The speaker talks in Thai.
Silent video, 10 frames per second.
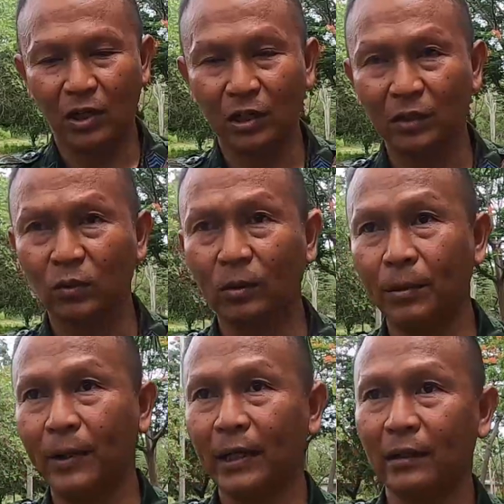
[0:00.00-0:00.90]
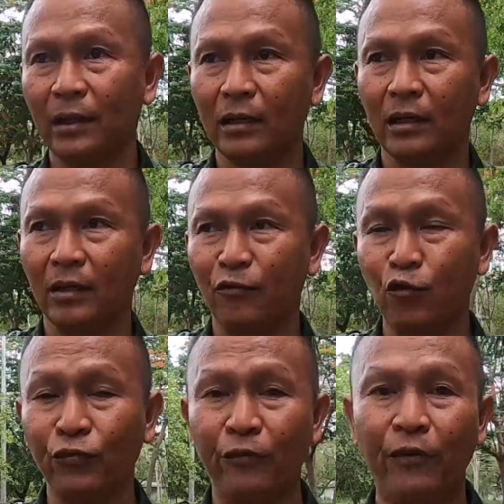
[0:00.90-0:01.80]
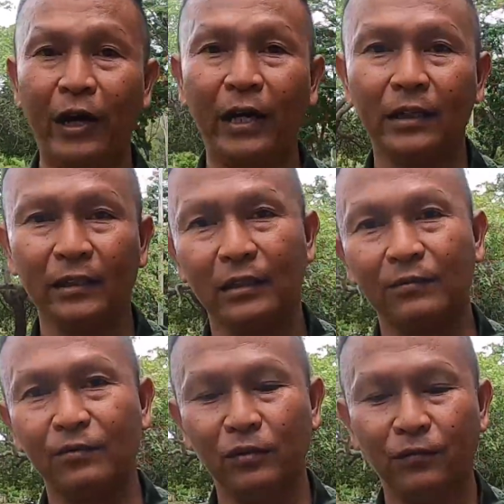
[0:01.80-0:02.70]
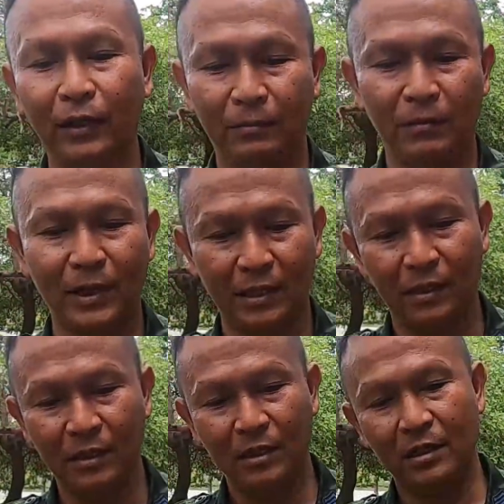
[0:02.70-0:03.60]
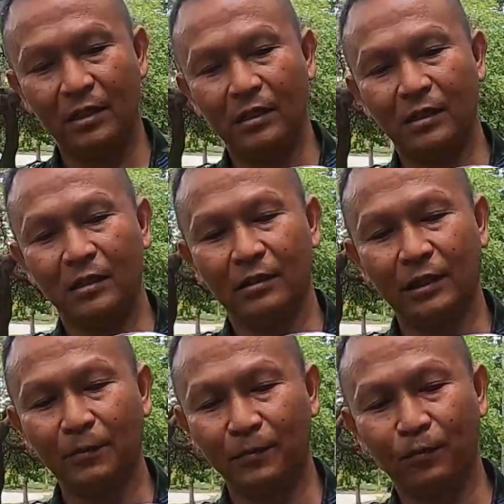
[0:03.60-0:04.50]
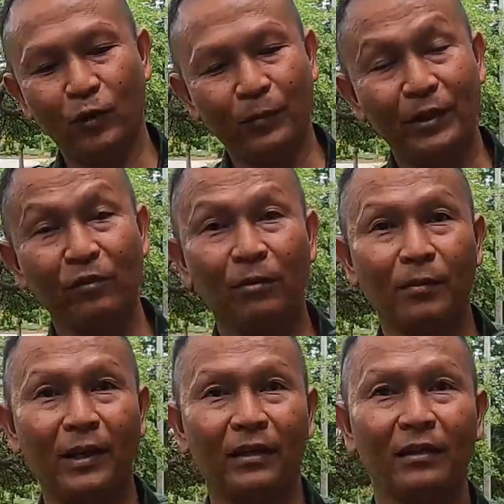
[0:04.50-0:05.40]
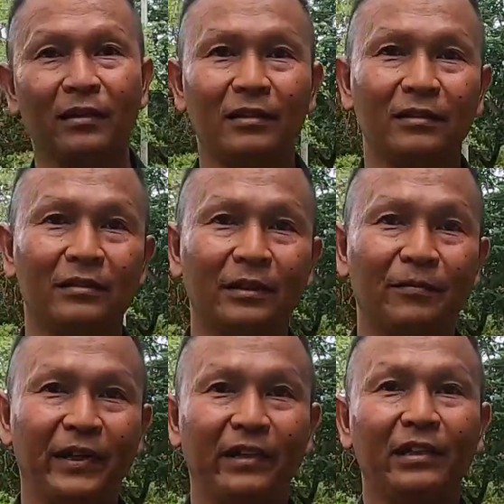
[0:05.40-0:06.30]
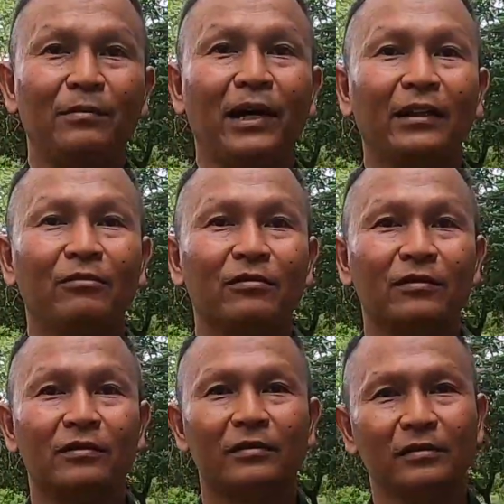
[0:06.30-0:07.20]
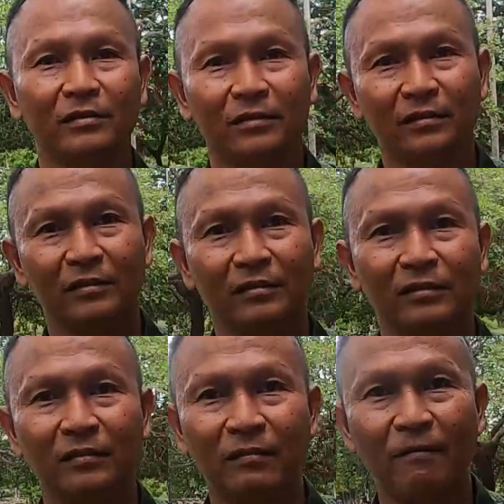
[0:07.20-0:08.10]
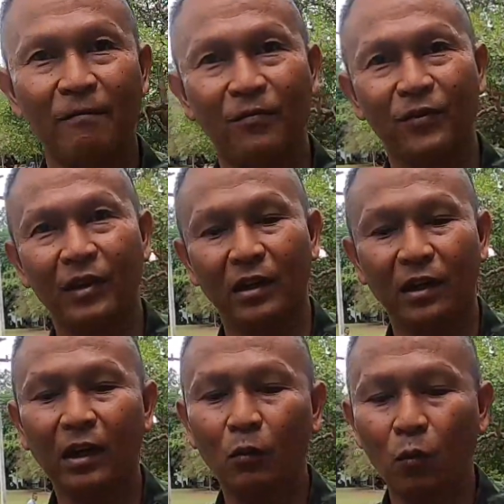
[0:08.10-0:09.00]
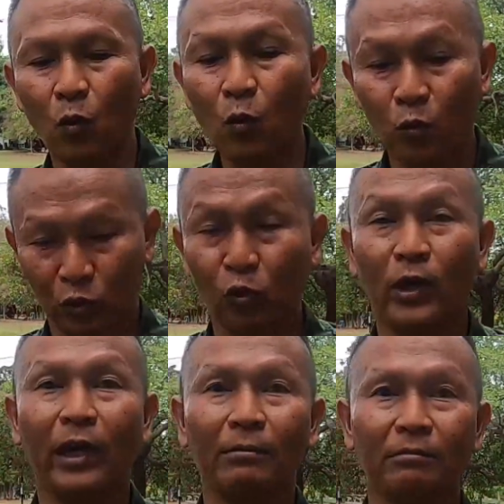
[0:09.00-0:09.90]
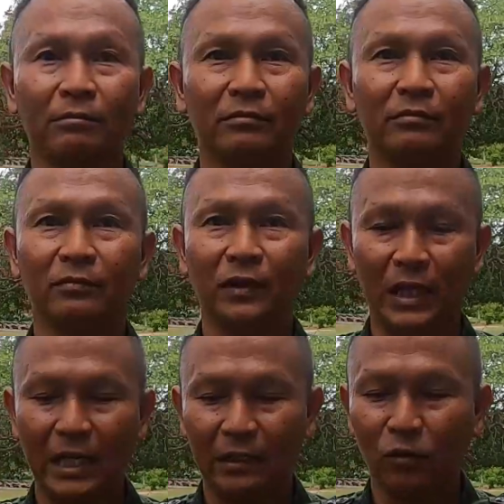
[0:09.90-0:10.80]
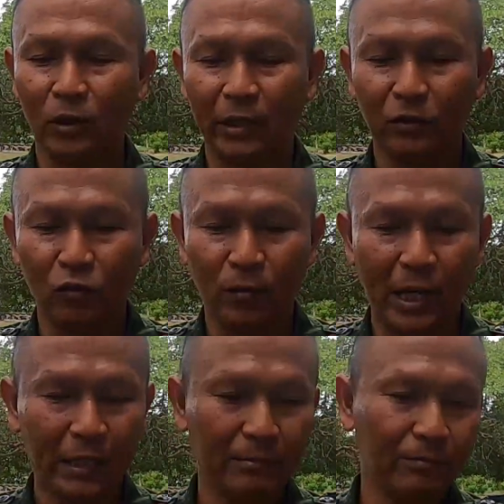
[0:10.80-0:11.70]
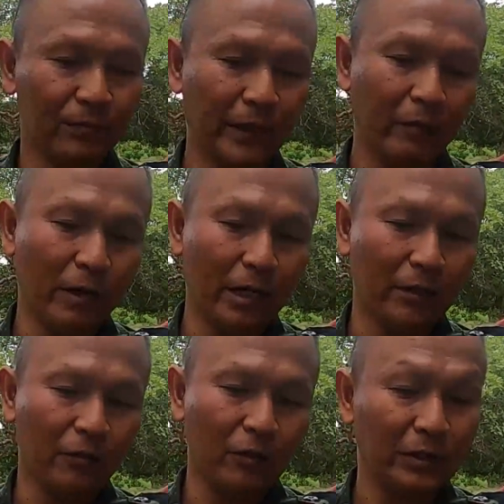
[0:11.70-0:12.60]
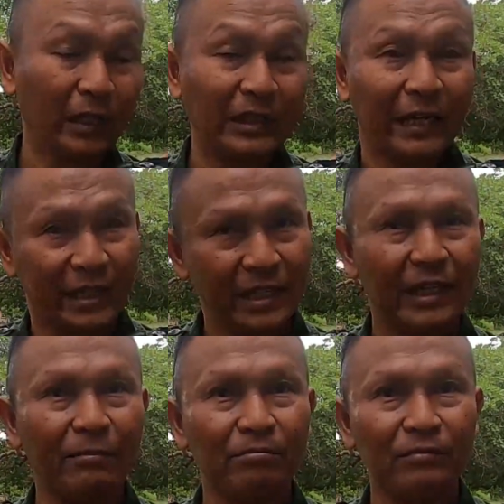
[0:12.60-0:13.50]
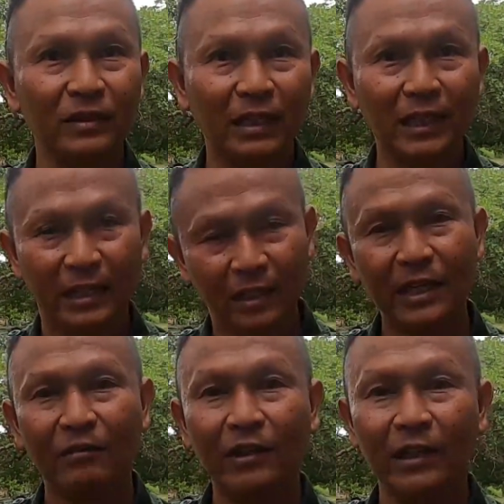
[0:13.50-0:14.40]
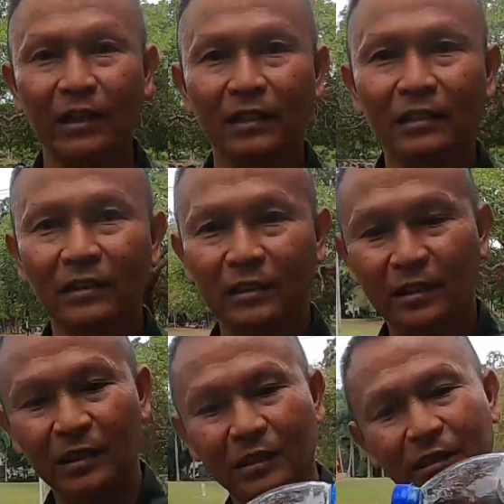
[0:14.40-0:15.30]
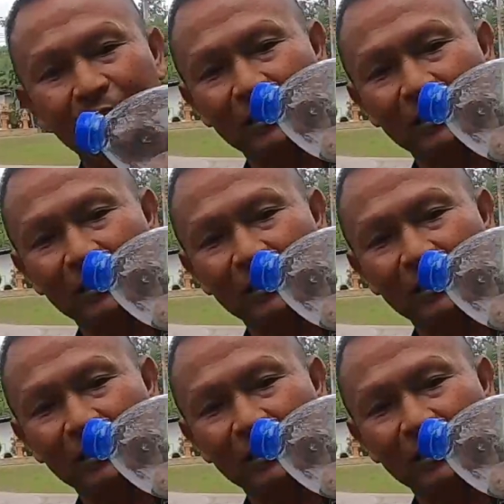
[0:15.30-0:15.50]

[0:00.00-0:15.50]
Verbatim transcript: อันนี้ตัวประมาณสักฟุตฝ่าๆนะครับ ฟุตฝ่าประมาณถ้าวัดเป็นนิ้วก็ประมาณสิบสี่ถึงสิบห้านิ้ว ถือว่าอยู่ในวัย อ้าวโตแล้วครับ โตแล้ว อ่าโตแล้วโตมากครับ แต่ว่าก็ยังใหญ่ได้อีกครับ ยังใหญ่และยาวได้อีกนะ